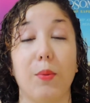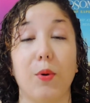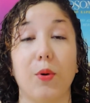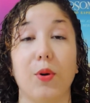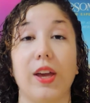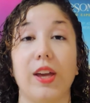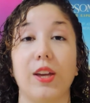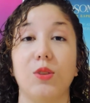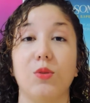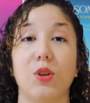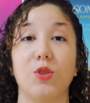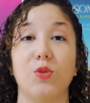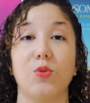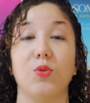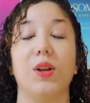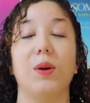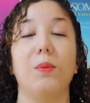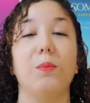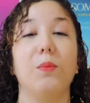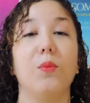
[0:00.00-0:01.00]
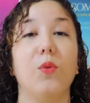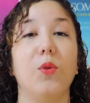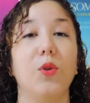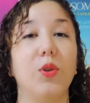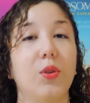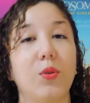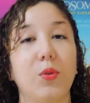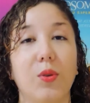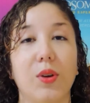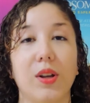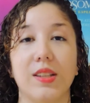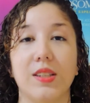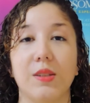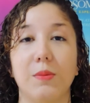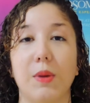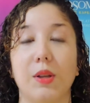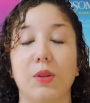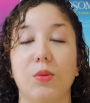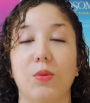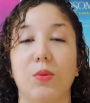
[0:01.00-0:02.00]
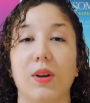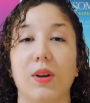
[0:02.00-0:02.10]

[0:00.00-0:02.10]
porque isso ajuda muito no crescimento